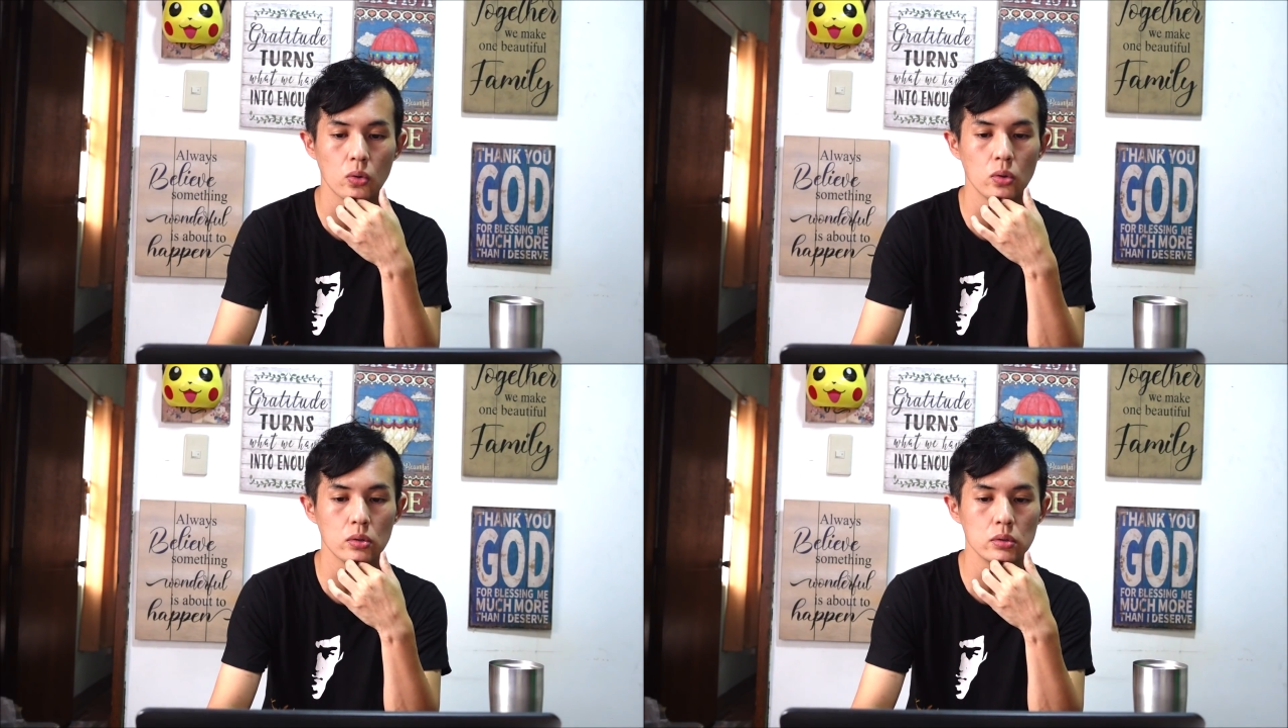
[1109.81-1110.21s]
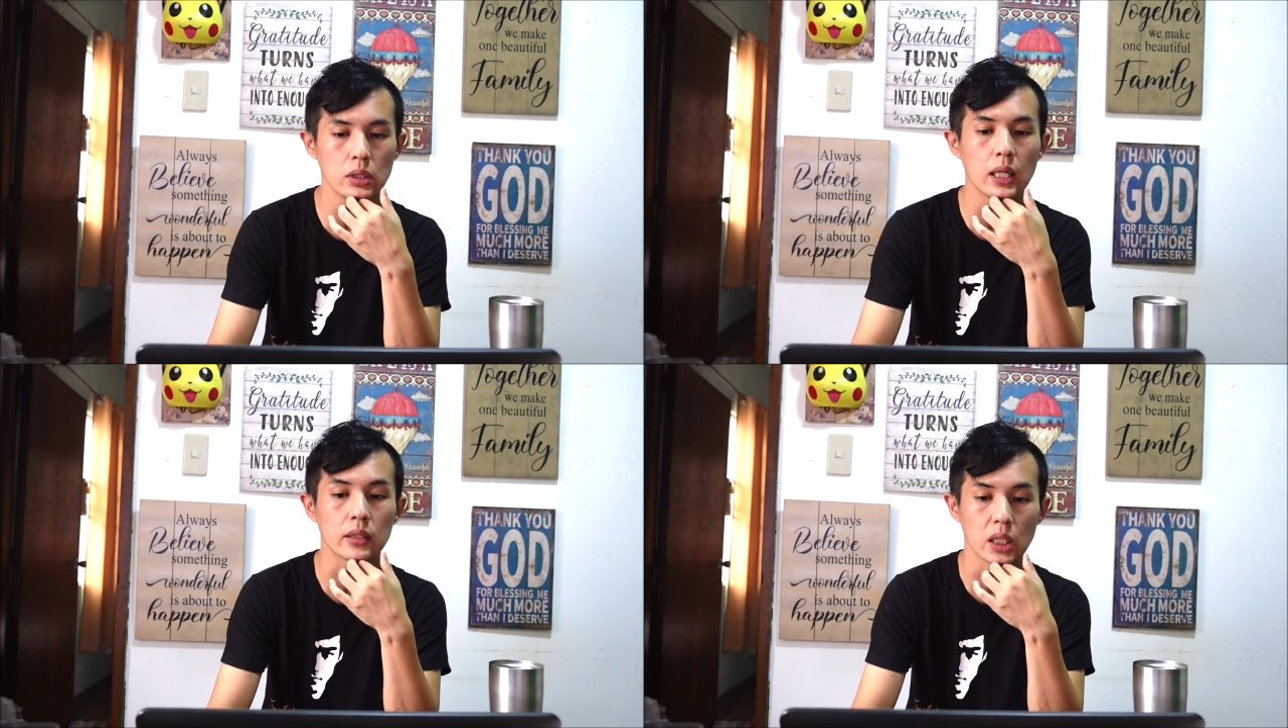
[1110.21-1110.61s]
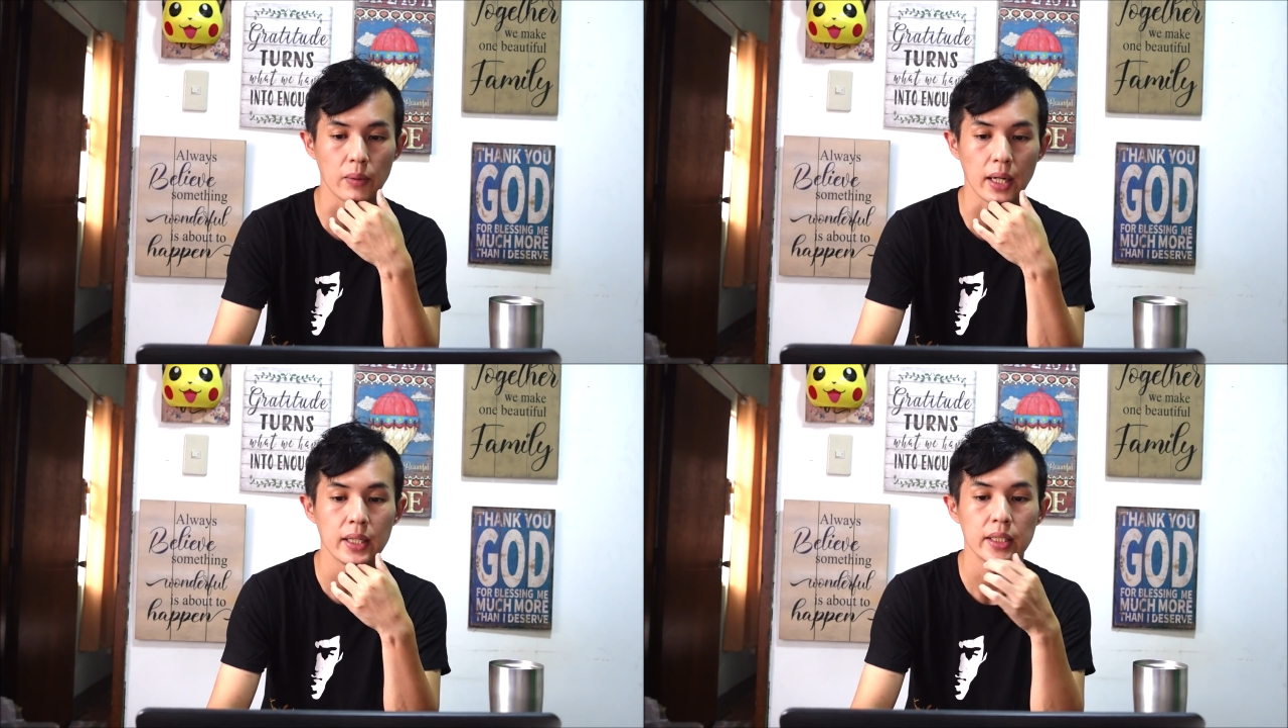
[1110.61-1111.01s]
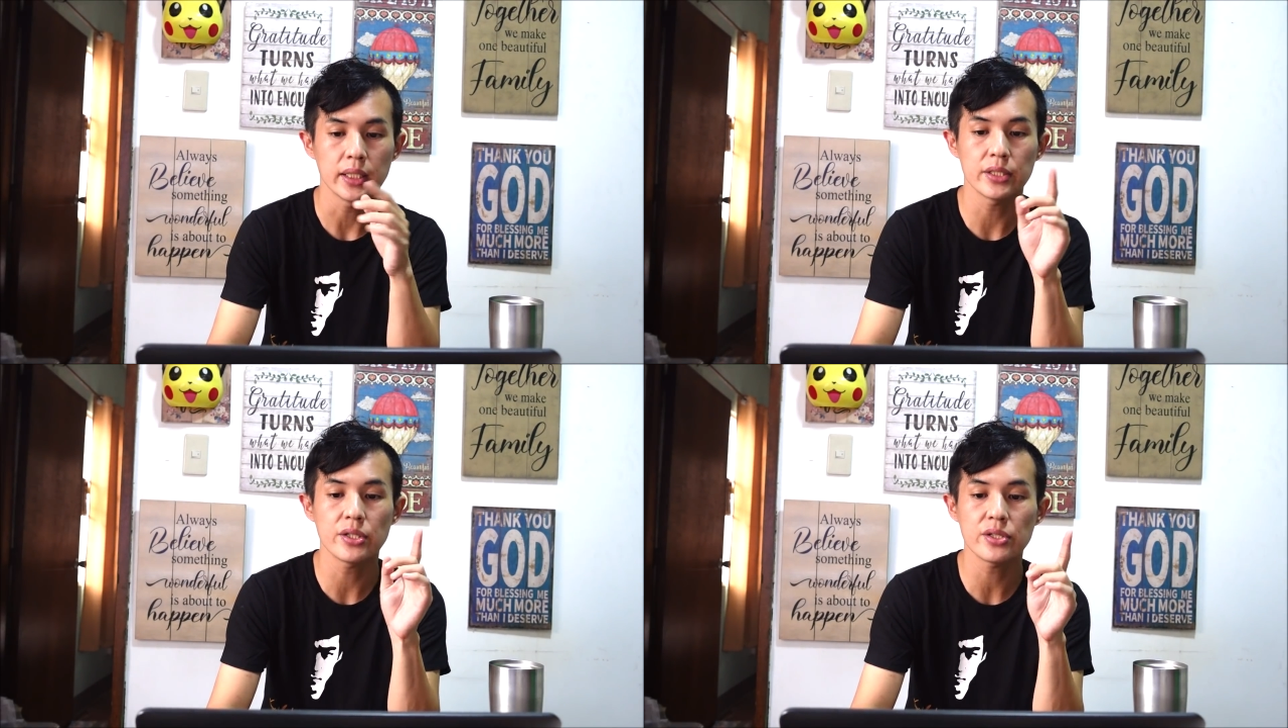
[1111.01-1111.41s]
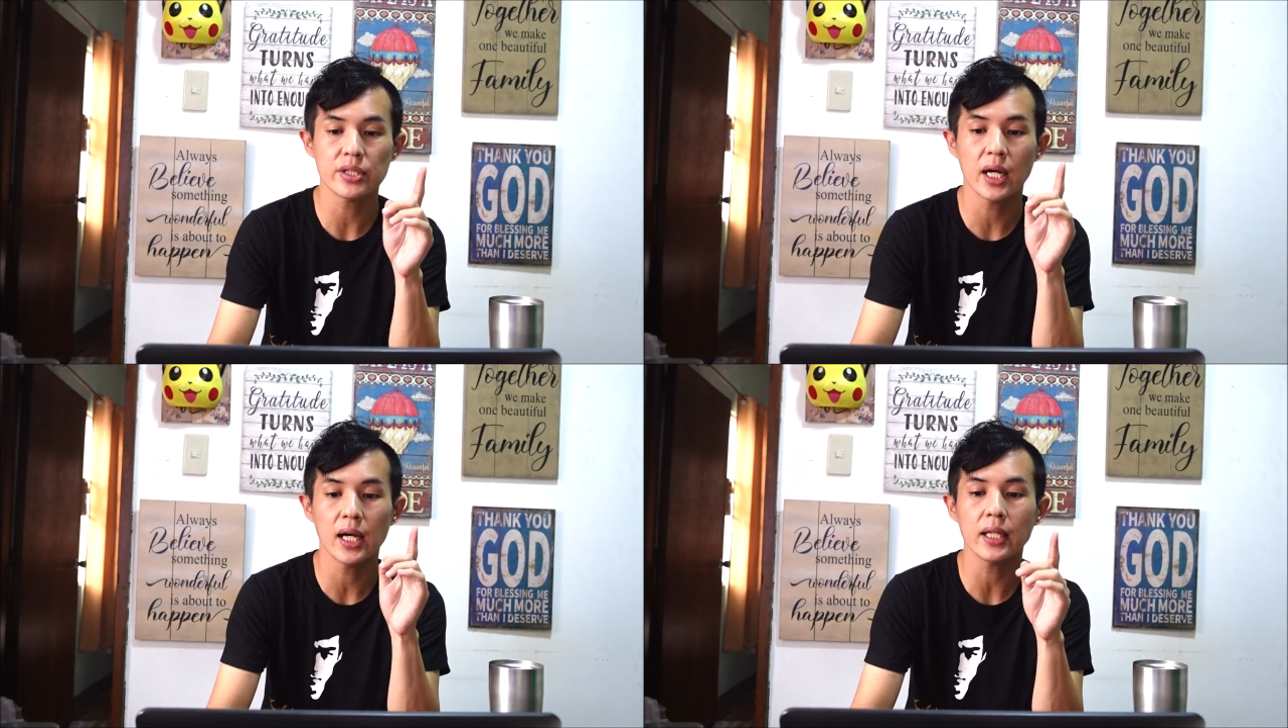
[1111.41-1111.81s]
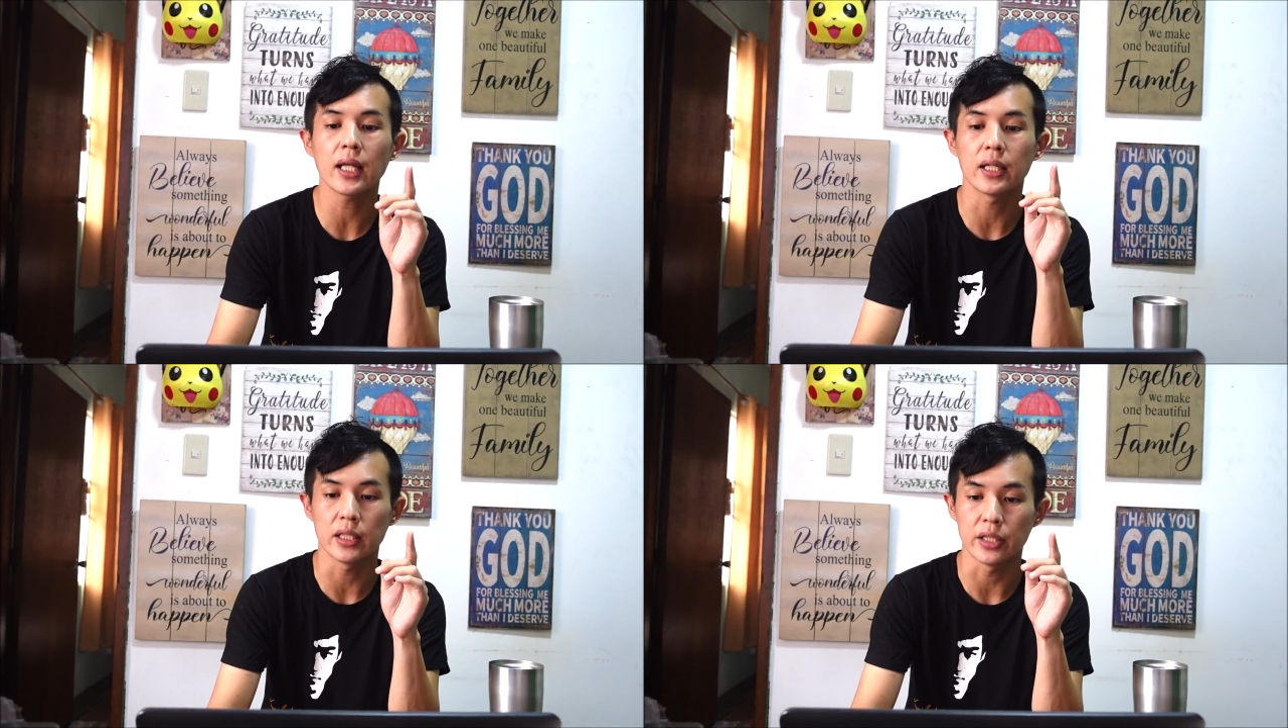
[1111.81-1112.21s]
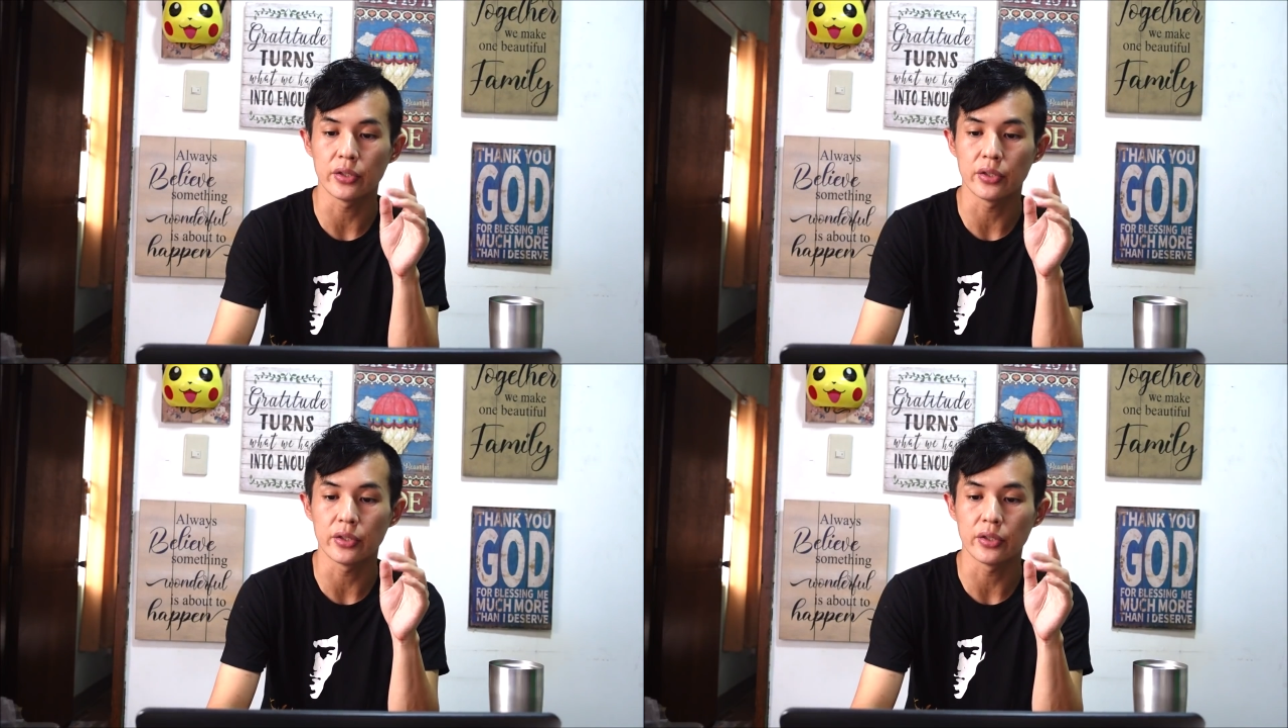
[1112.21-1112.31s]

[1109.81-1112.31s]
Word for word: この区間ではいちじかんあたりに